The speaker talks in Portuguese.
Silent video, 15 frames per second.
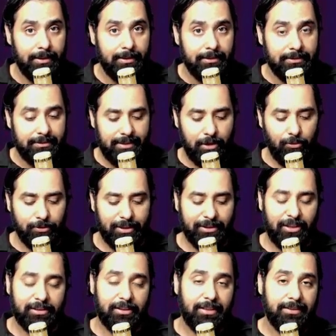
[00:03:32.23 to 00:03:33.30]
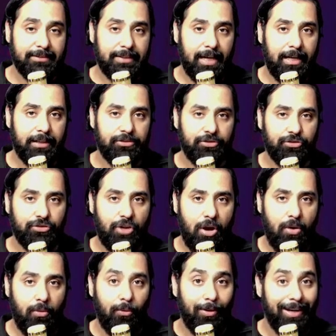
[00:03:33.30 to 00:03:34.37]
Segunda nota da escala de
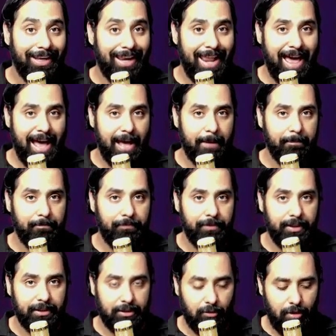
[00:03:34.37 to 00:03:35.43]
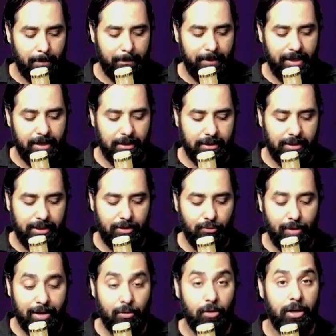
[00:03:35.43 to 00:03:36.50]
Sol, Lá. Então aplica aqui um
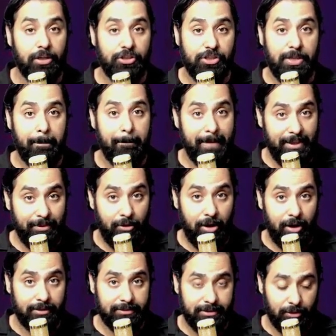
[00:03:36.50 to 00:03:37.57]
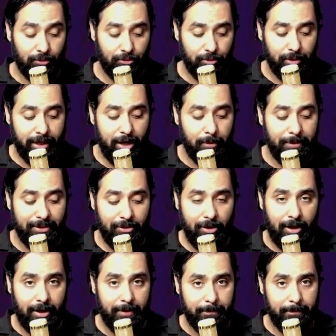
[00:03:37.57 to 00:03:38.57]
acorde menor, segundo grau menor.